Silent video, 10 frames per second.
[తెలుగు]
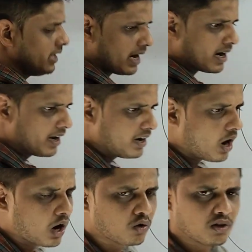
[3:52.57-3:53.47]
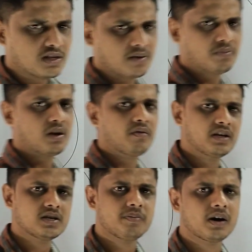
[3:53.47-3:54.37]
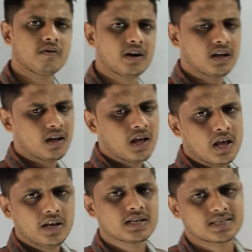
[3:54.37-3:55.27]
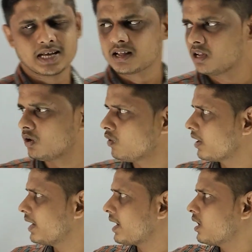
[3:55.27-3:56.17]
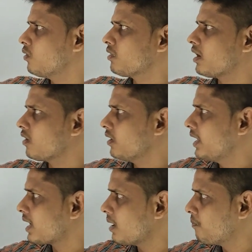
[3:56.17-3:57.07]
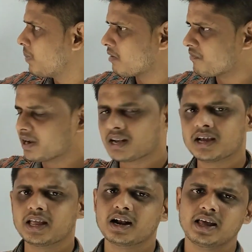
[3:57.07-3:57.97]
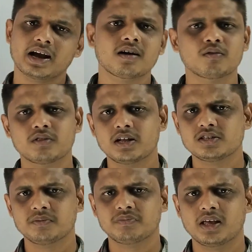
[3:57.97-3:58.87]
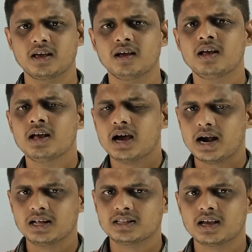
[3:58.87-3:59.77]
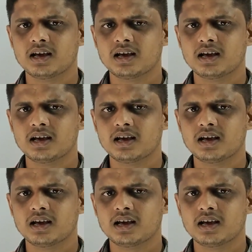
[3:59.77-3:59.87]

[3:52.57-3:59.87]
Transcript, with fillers: ఎక్కడ డాట్ ఉందని చెప్తే నువ్వేం చెప్పగలవండి ఈ సర్కిల్లో ఇక్కడెక్కడ ఉందంట ఇక్కడ పర్ఫెక్ట్గా ఇక్కడ ఎక్కడ ఉంది అని చెప్తే అడిగితే